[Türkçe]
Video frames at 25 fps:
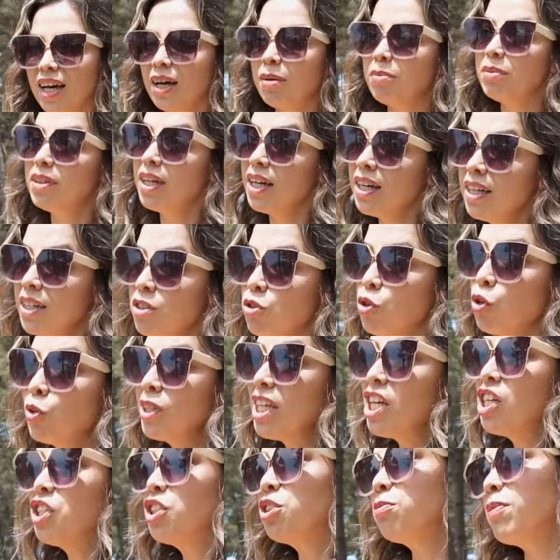Abla çok
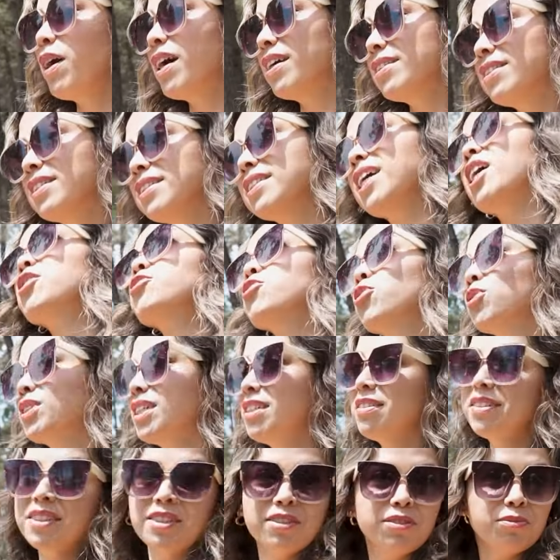değişti Bartın. Daha çok
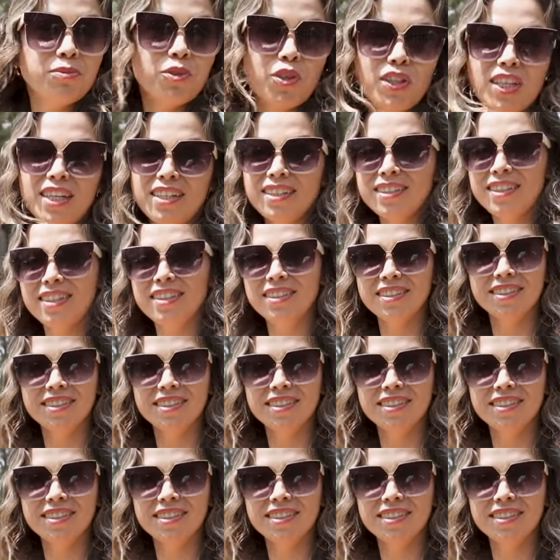gezeriz buralardan.